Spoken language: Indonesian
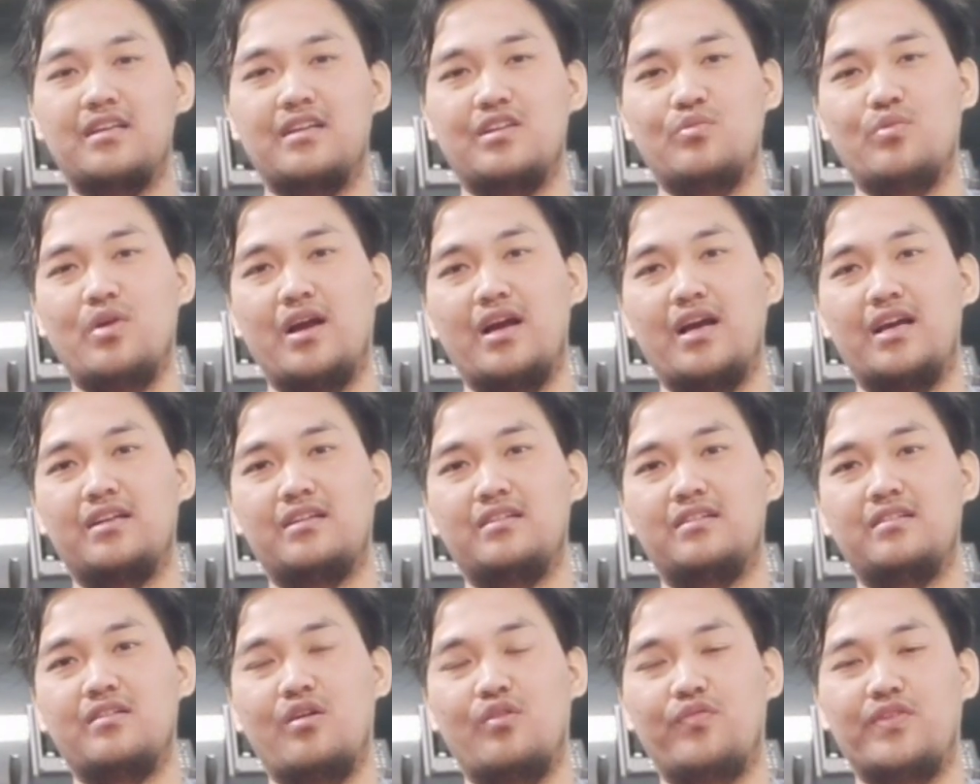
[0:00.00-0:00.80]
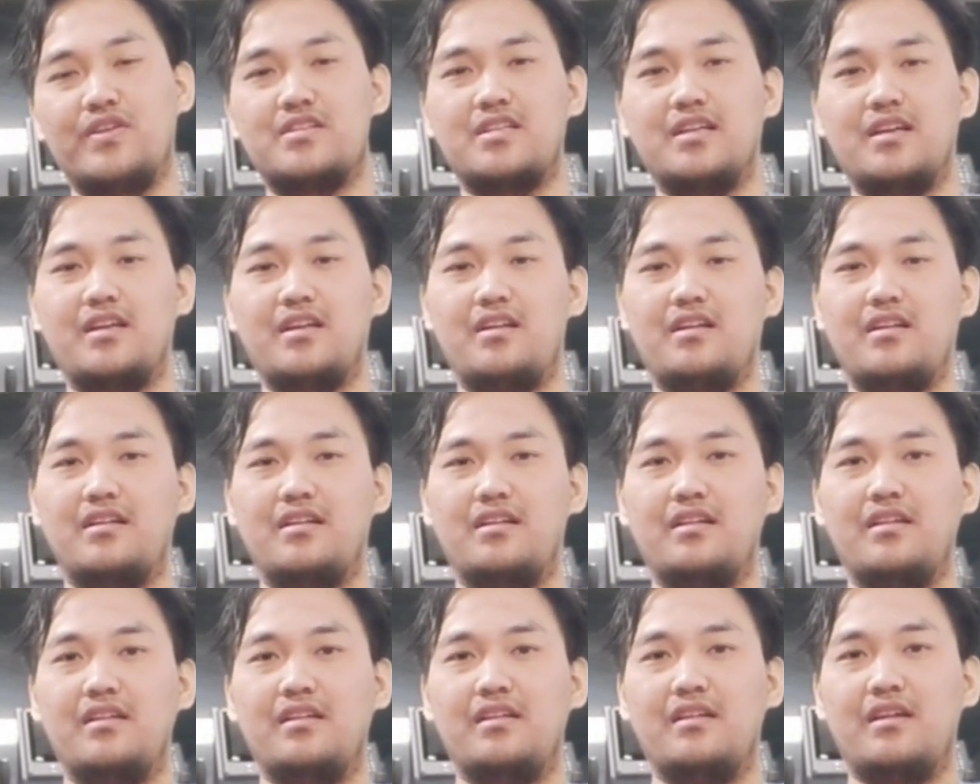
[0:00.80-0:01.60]
ruangan officer
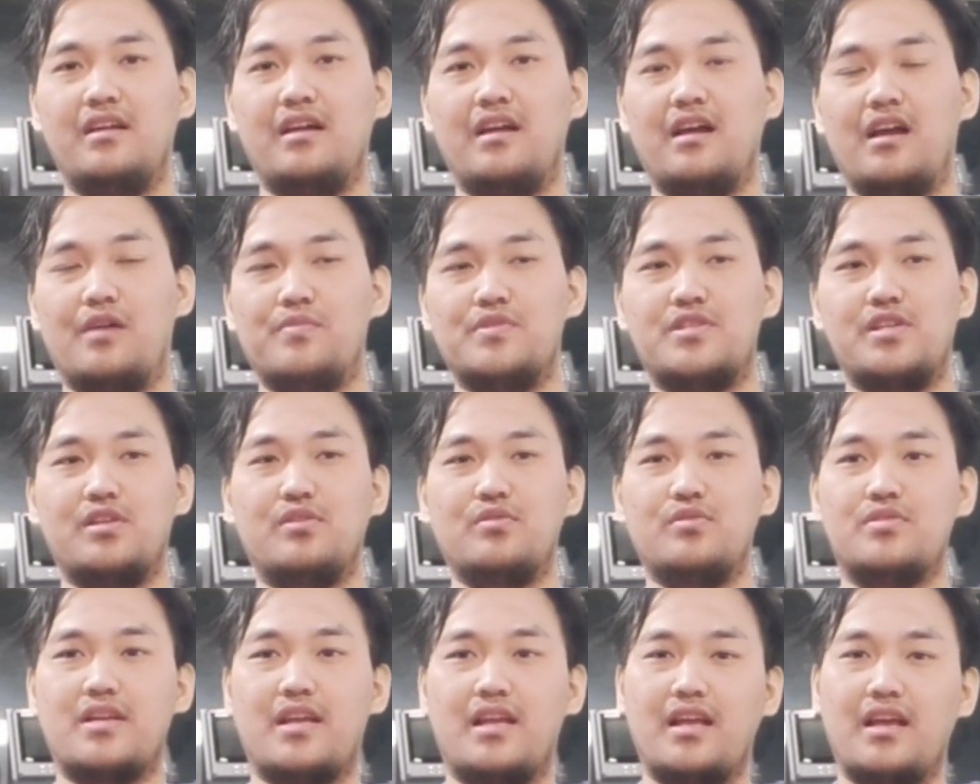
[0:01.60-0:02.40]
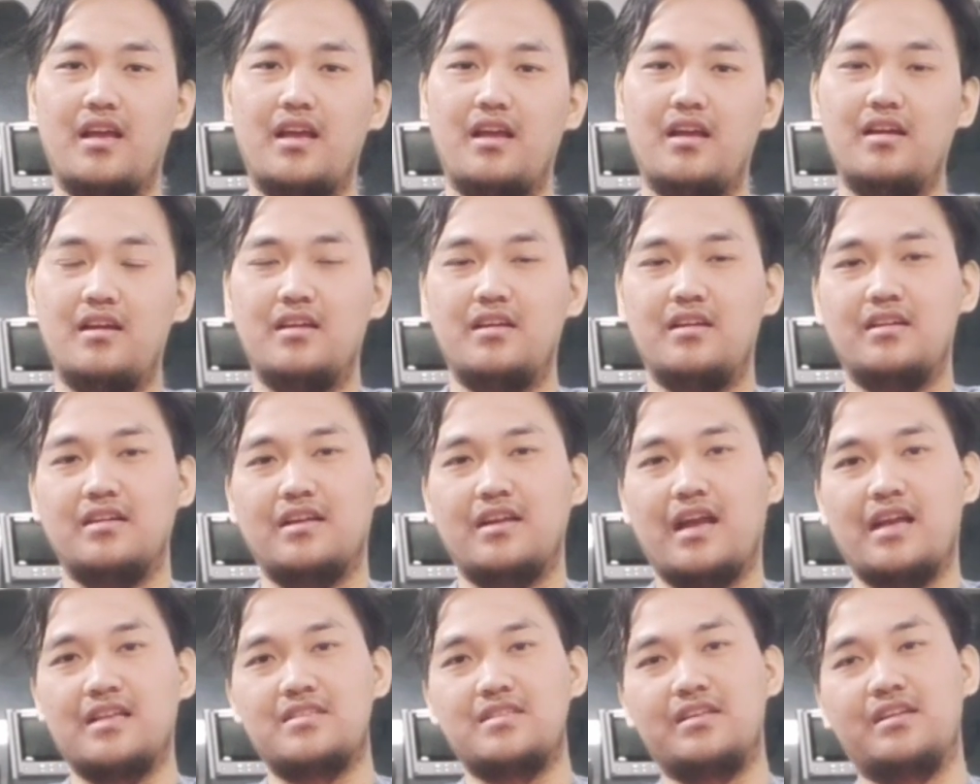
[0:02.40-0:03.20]
habis itu saya
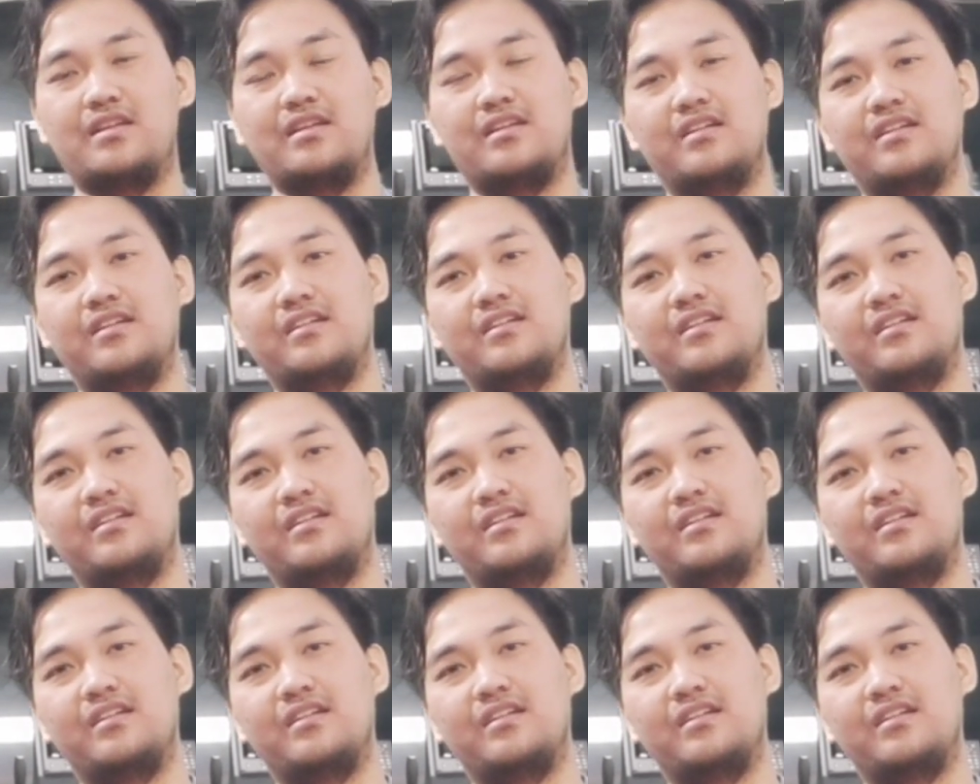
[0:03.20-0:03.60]
kasih ke